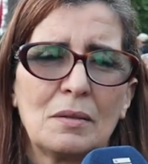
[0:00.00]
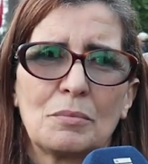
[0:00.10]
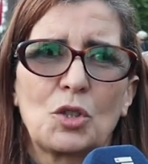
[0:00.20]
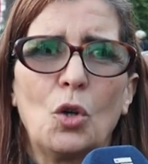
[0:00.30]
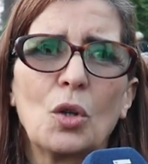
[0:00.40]

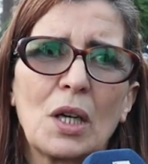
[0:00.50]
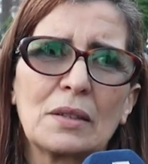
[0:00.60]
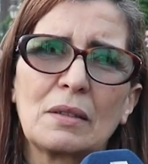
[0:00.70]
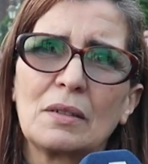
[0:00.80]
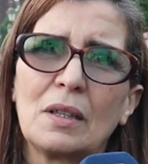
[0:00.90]

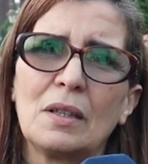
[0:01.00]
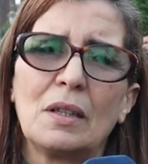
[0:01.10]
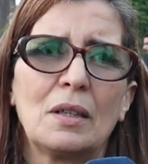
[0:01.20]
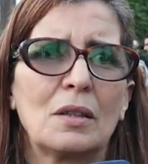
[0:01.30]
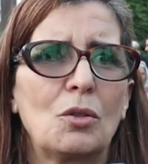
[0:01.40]
مسعوره ضد
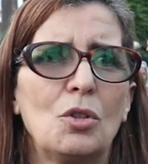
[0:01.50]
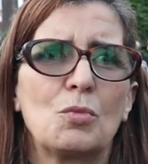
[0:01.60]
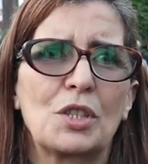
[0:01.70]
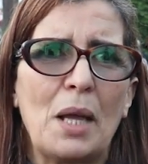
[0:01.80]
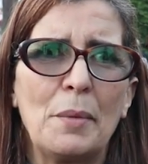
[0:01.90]
آه، كل
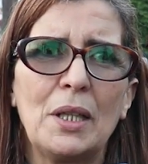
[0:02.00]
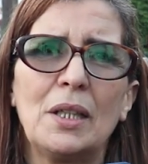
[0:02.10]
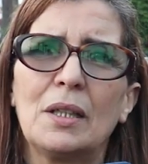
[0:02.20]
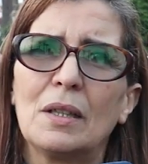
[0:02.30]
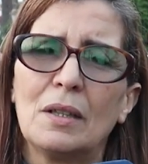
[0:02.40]

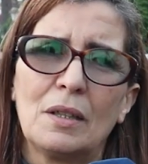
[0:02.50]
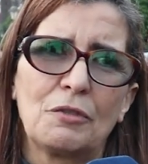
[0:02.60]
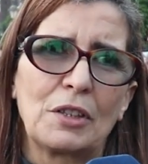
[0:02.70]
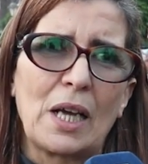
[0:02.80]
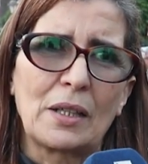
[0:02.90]
مستعملي آه،
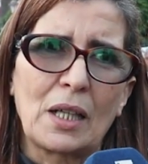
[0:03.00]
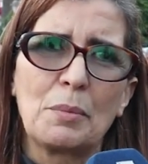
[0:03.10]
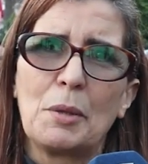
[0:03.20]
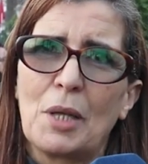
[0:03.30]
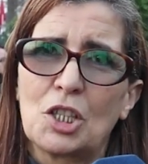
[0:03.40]
الفضاء الرقمي من